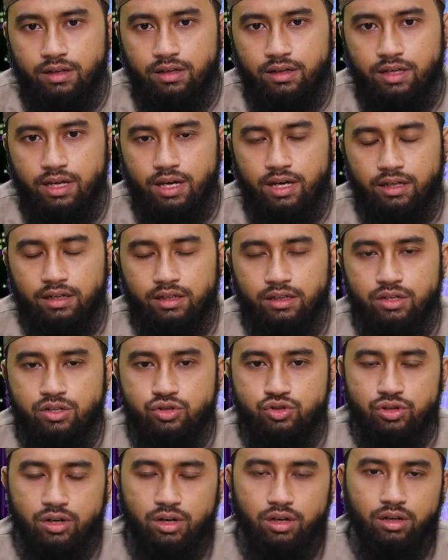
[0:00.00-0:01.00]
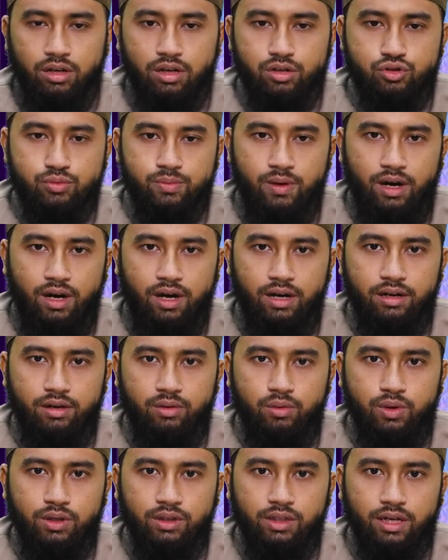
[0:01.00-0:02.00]
yang insya Allah
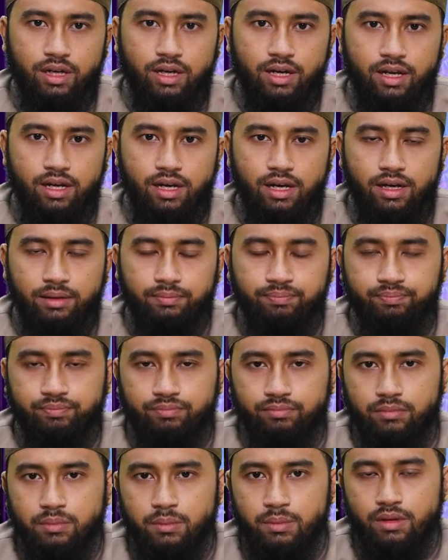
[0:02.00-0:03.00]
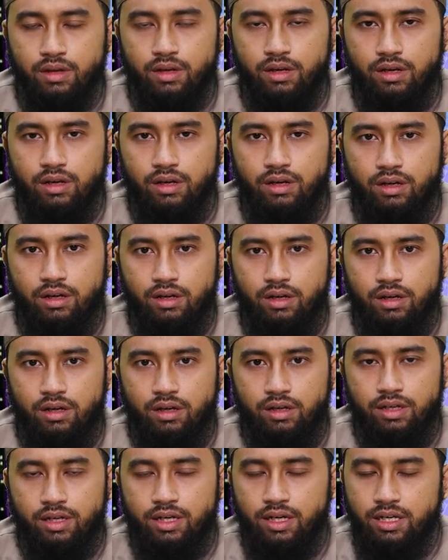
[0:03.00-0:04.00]
subhanahu wa ta'ala
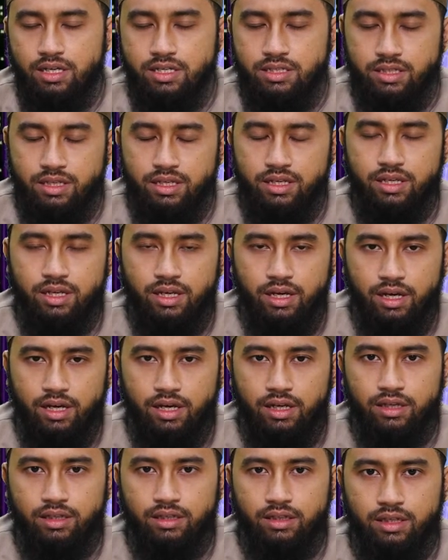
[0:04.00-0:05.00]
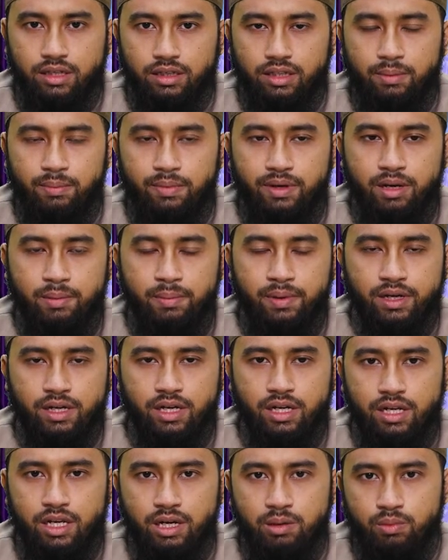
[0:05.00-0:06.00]
eh, dengan izinnya kita
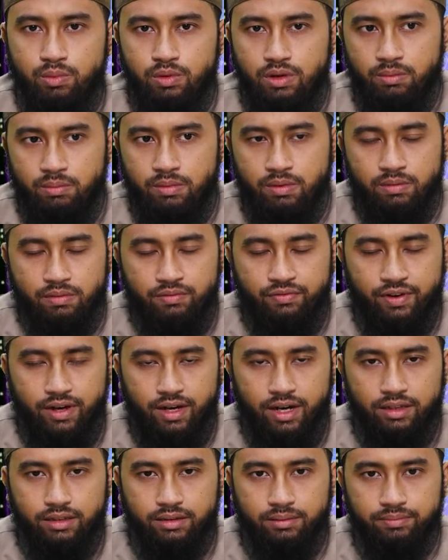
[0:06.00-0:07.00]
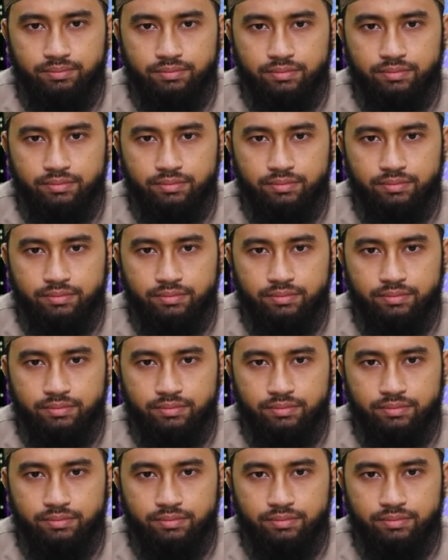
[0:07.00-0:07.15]
mendapatkan ilmu yang bermanfaat,